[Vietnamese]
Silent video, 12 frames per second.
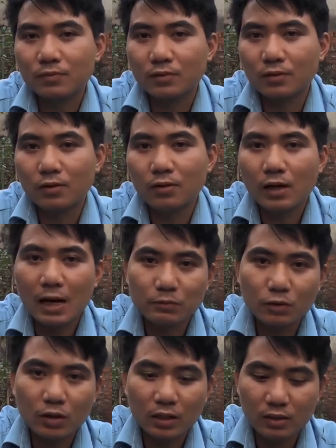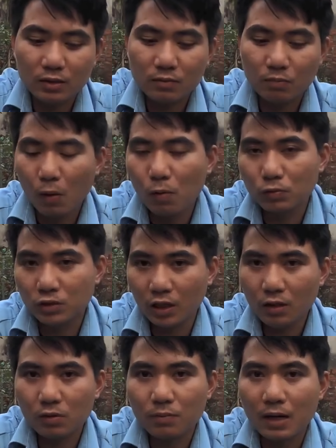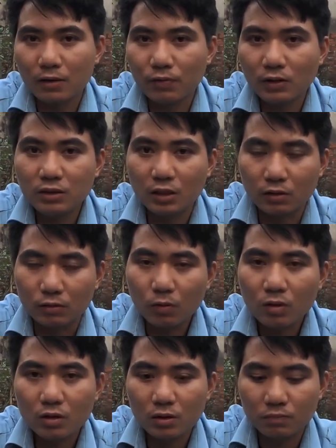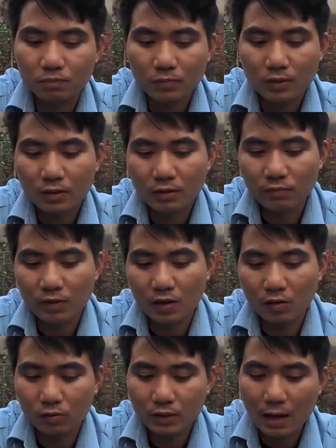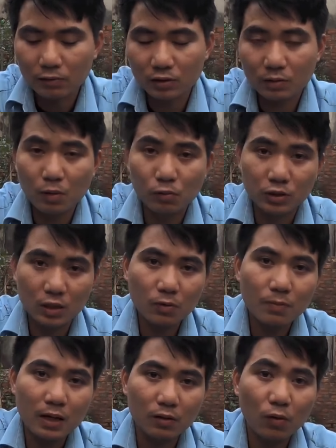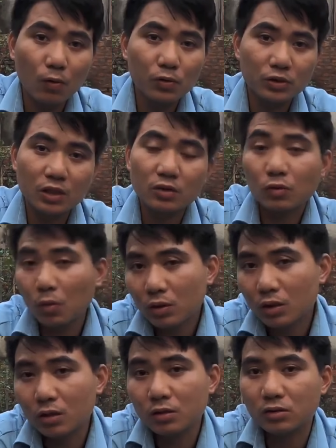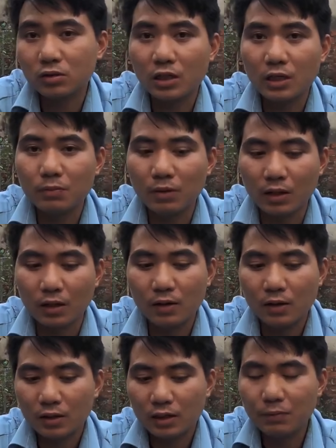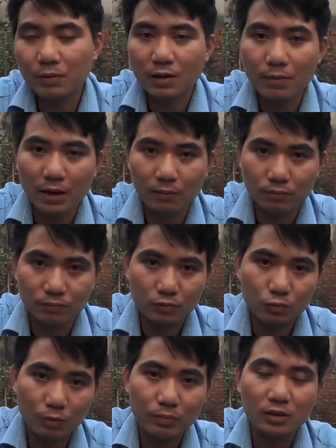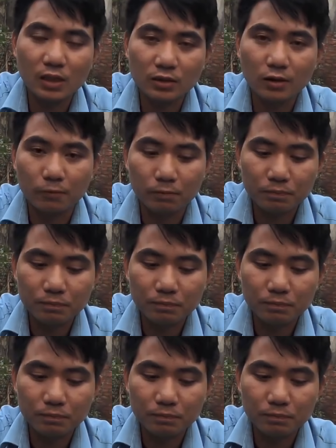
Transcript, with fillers: nó làm cho cái bầu rễ của các bạn nó phát triển tốt hơn và nó tạo cho cái bầu rễ của bạn nó hồi sinh tốt hơn khi mà khi mà các bạn chuẩn bị ra trồng